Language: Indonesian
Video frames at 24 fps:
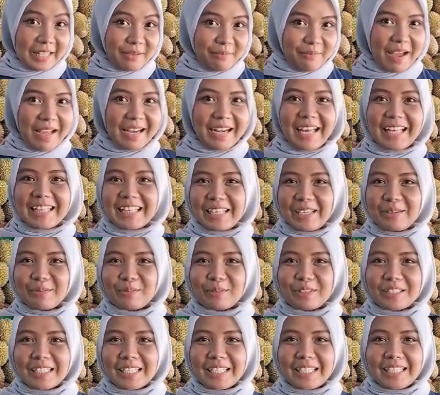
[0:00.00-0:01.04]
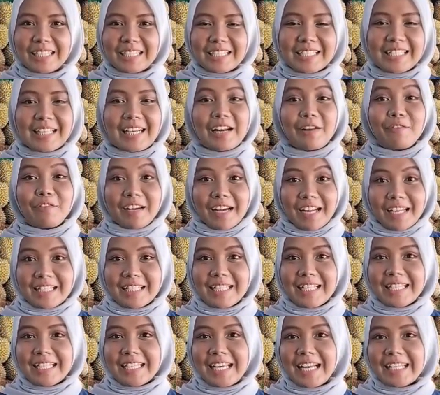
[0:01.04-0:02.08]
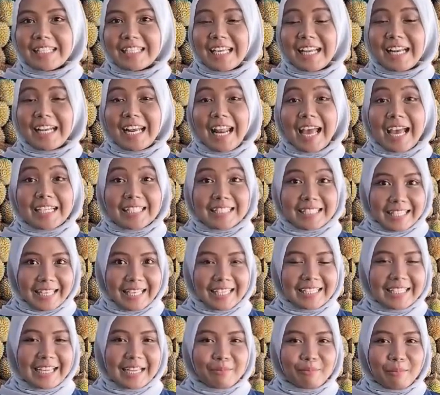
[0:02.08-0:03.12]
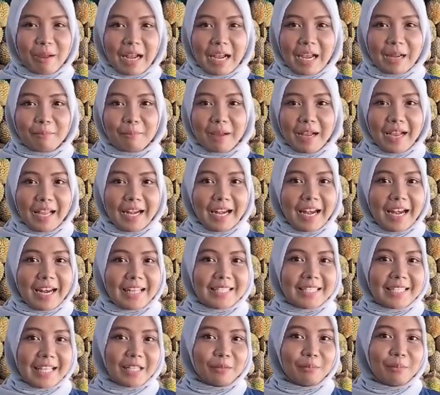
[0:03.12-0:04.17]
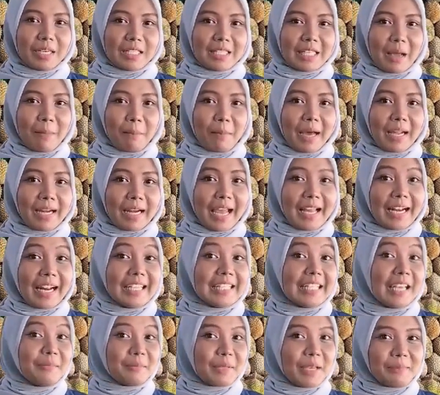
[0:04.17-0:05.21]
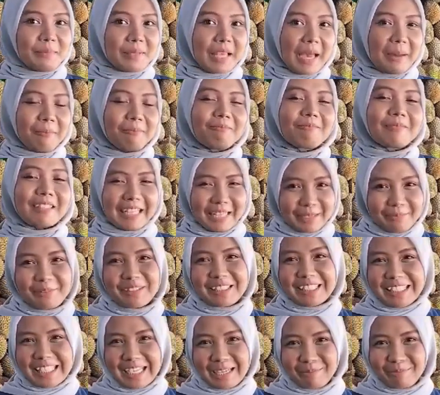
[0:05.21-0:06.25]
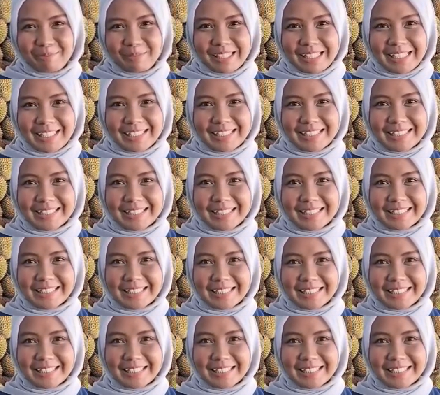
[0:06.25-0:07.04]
Gimana Tribuners? Referensi jalan-jalan asik dan makan makanan lezat bersama Rara Nyam Nyam Nyam, Tribun Jambi.